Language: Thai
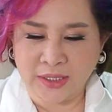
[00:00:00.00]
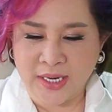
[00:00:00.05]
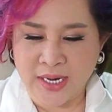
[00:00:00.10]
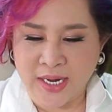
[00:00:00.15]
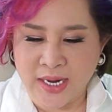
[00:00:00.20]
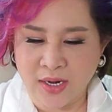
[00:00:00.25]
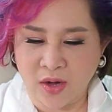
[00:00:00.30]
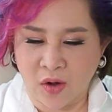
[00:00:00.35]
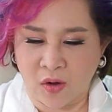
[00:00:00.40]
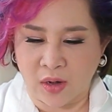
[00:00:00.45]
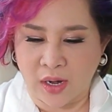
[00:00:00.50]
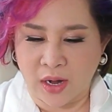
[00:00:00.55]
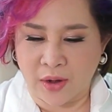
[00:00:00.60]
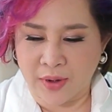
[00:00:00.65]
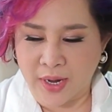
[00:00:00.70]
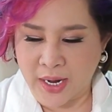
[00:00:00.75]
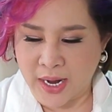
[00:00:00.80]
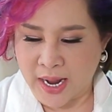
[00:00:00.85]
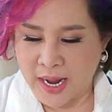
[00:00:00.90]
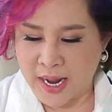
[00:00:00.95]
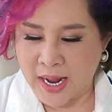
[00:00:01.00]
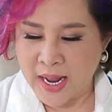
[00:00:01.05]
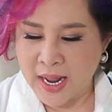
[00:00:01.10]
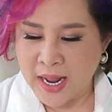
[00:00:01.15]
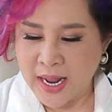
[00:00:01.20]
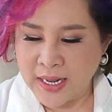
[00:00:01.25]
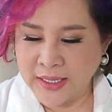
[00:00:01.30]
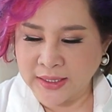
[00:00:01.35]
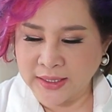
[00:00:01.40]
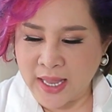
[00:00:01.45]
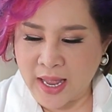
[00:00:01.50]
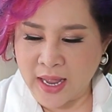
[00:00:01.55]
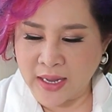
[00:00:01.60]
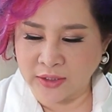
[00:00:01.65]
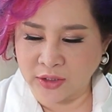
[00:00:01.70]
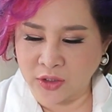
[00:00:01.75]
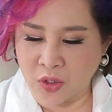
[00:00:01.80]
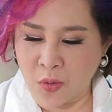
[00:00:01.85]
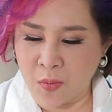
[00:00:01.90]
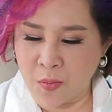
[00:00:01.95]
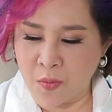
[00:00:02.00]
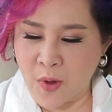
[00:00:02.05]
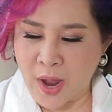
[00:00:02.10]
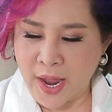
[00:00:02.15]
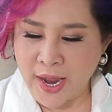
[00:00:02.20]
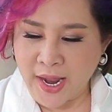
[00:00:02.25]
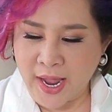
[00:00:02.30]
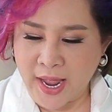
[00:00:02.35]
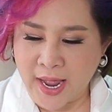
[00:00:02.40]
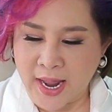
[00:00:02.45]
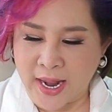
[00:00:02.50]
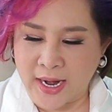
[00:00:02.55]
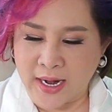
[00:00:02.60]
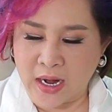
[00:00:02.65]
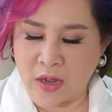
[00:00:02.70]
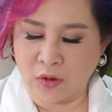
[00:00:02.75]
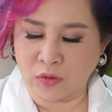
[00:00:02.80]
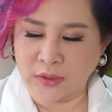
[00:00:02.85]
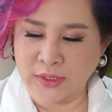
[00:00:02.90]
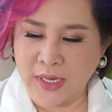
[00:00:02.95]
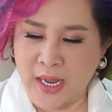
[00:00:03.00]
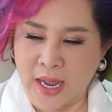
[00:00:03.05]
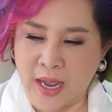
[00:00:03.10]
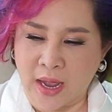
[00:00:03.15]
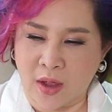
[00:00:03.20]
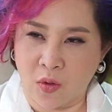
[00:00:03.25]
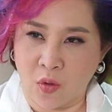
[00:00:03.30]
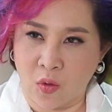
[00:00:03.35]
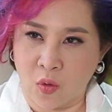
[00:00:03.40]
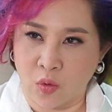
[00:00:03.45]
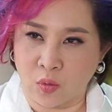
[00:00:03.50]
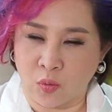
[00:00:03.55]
กะทิของเรานะคะ ตั้งต้มไว้ค่ะ เราจะเอา